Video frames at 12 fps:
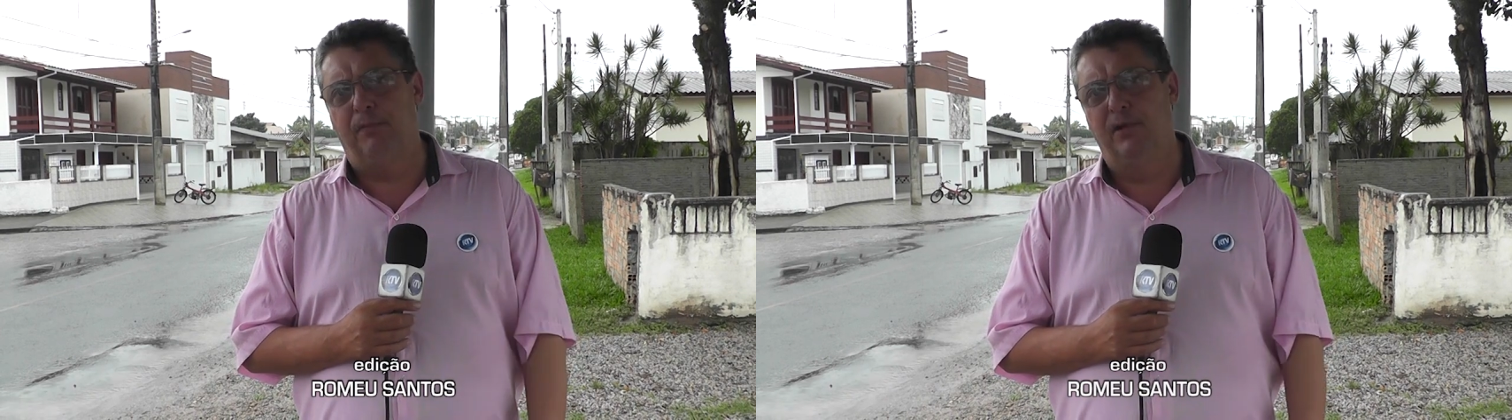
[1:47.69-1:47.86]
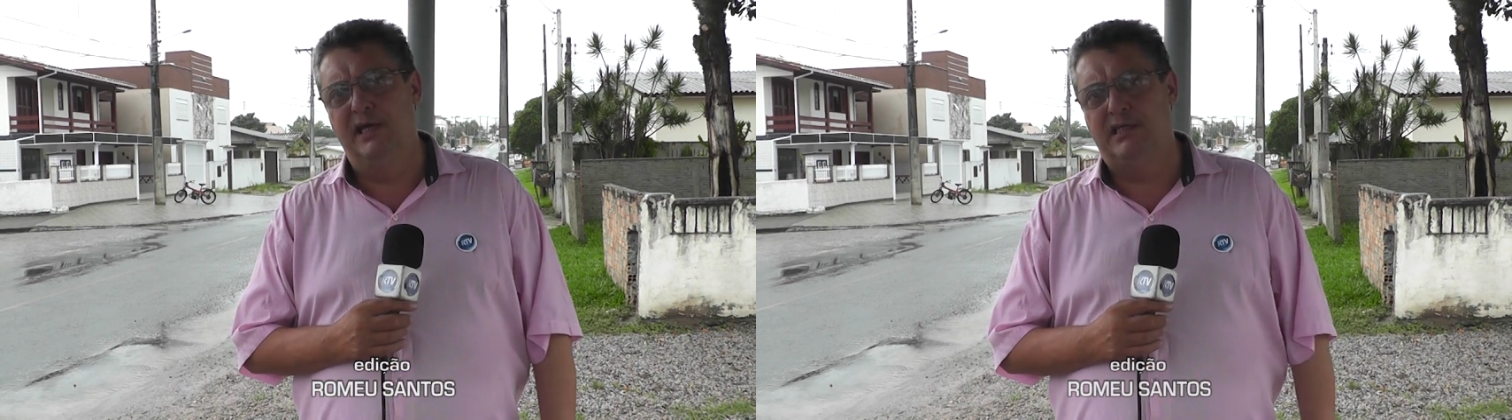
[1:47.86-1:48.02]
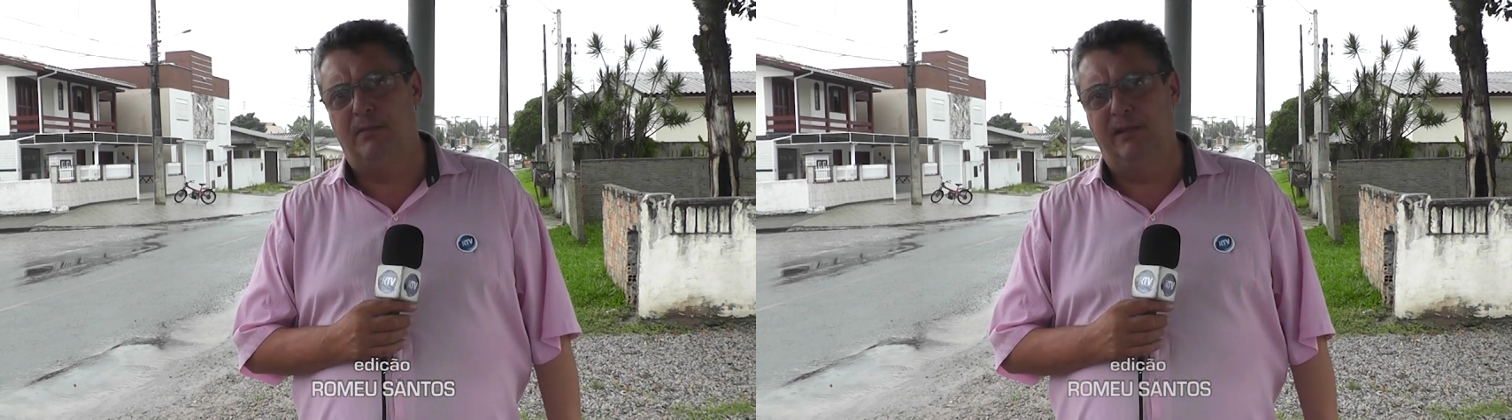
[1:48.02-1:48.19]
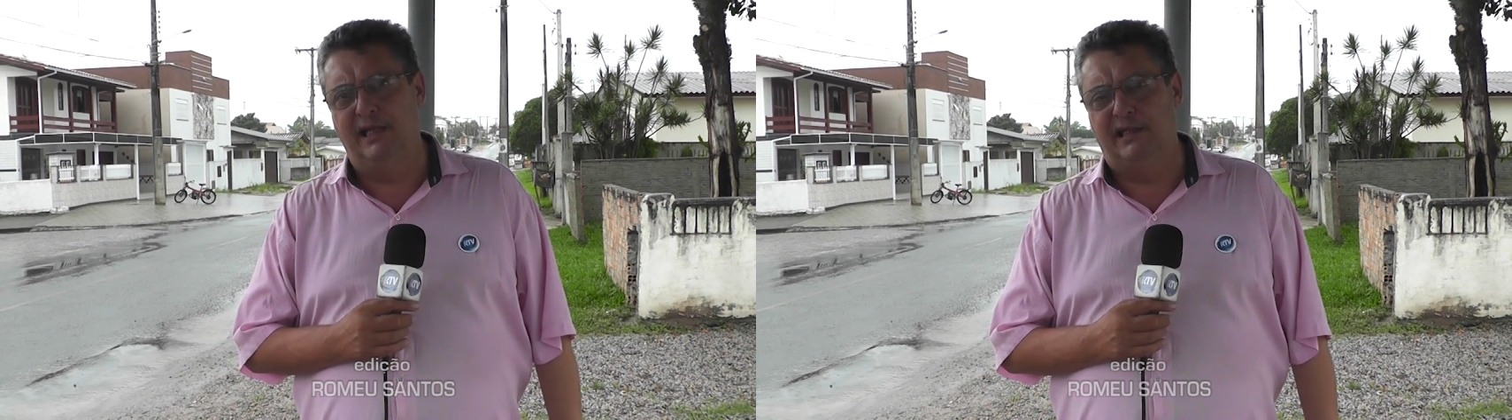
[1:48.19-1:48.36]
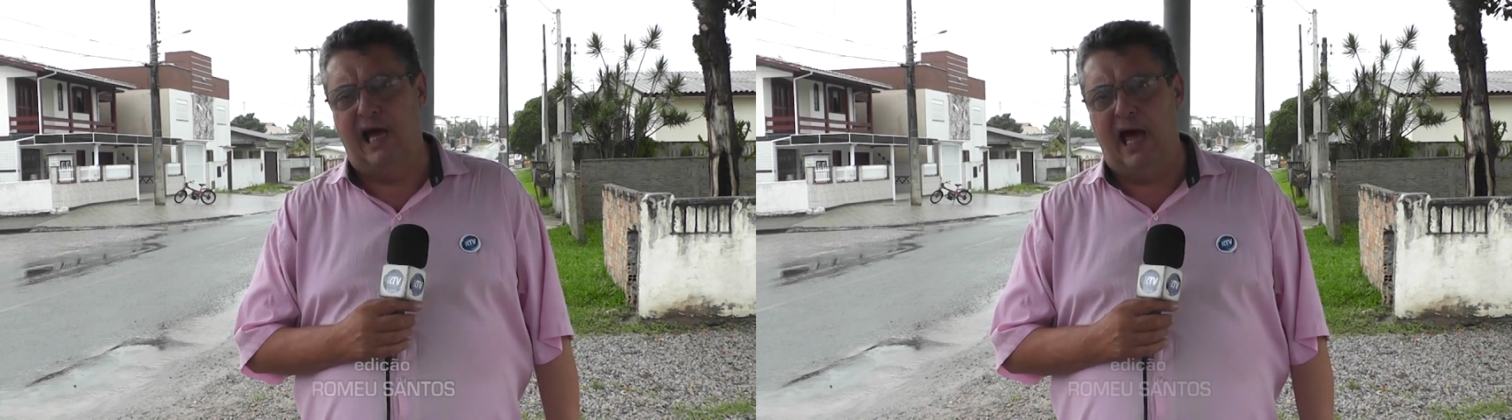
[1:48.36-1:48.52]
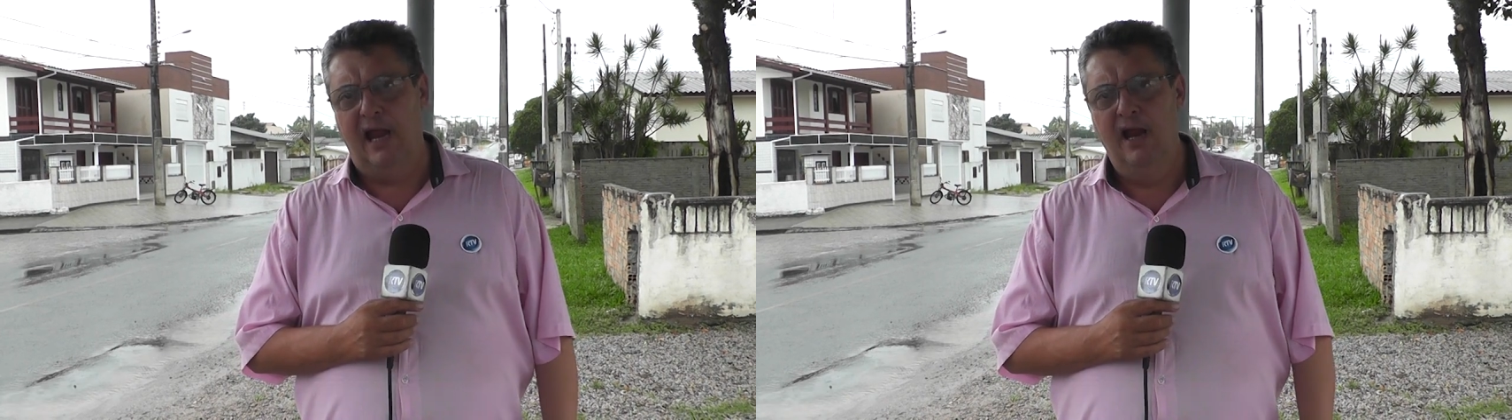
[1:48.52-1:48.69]
Polícia
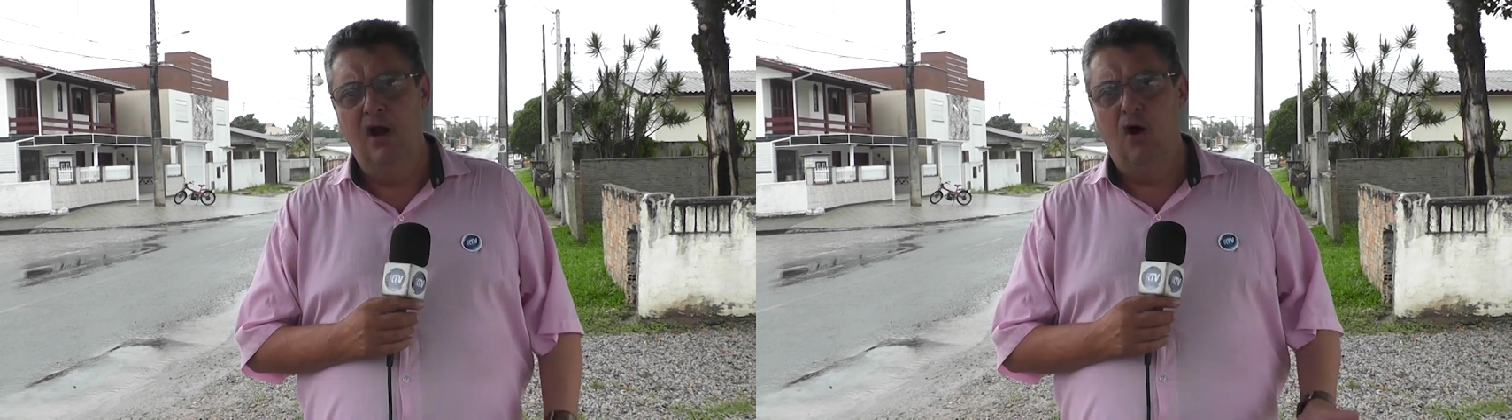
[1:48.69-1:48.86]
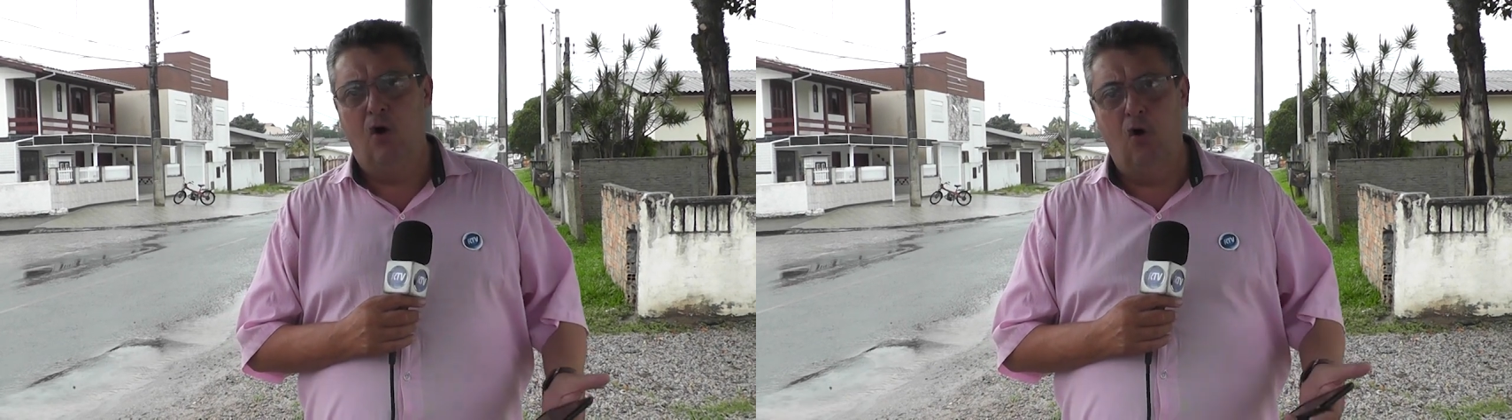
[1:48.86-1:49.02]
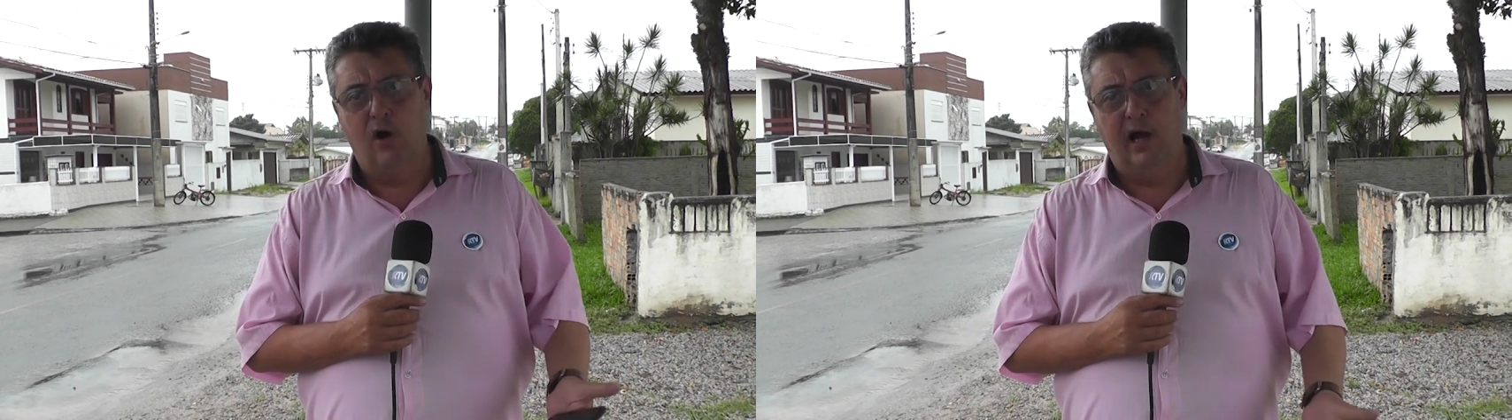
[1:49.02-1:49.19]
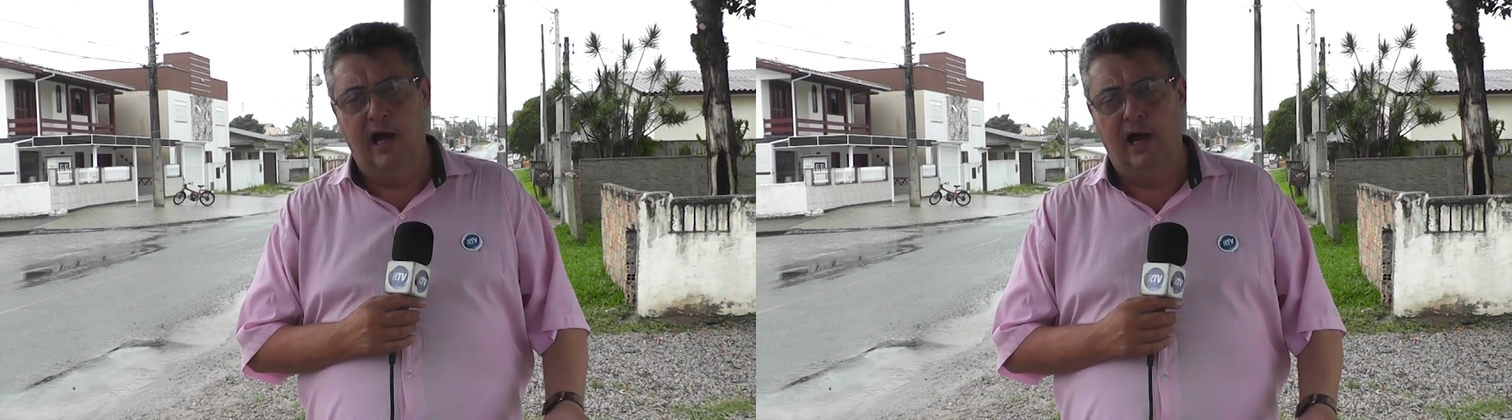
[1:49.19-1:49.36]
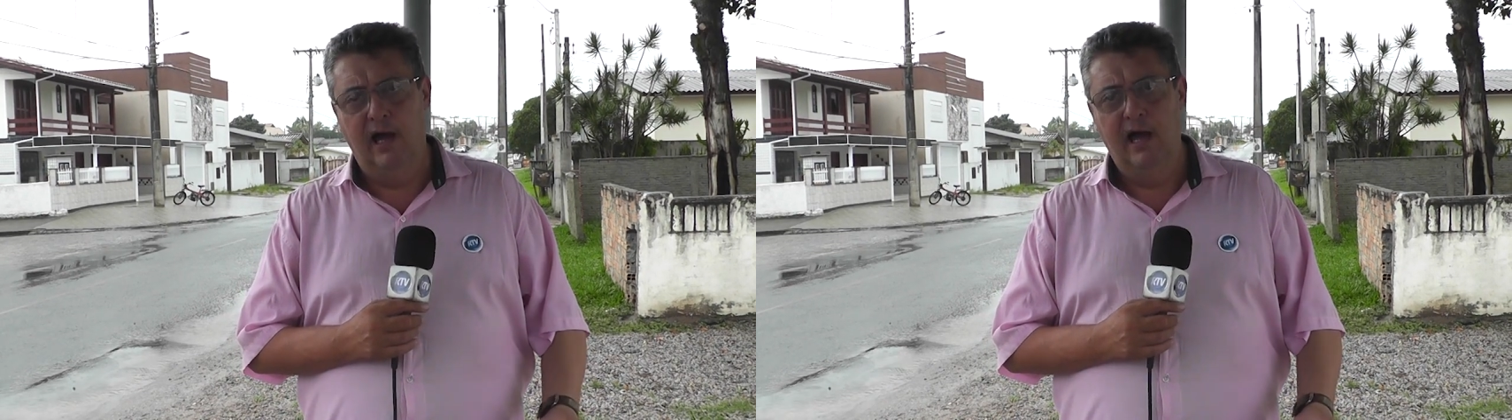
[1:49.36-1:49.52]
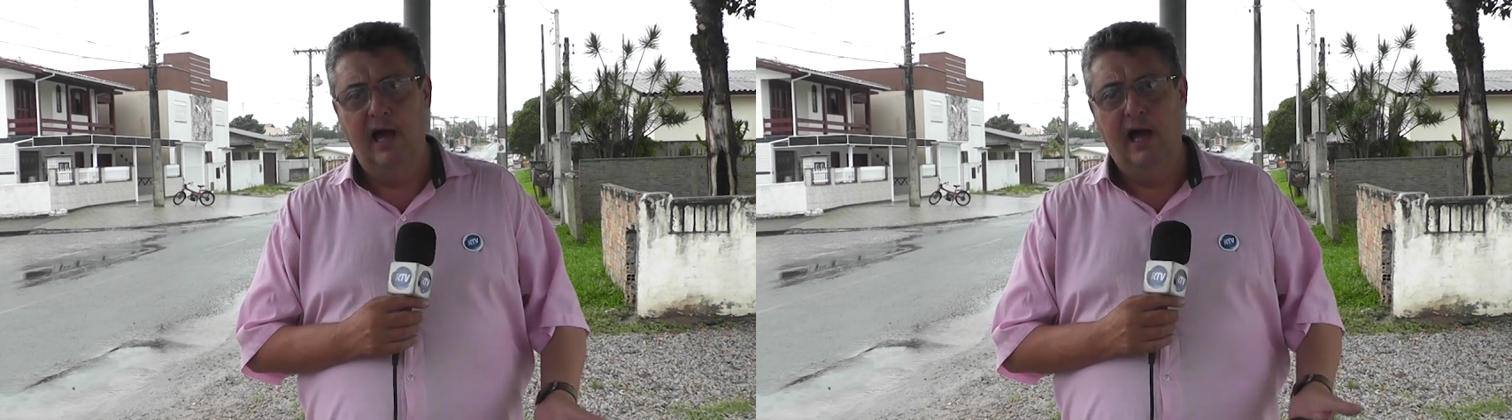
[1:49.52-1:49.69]
Militar. Rocan,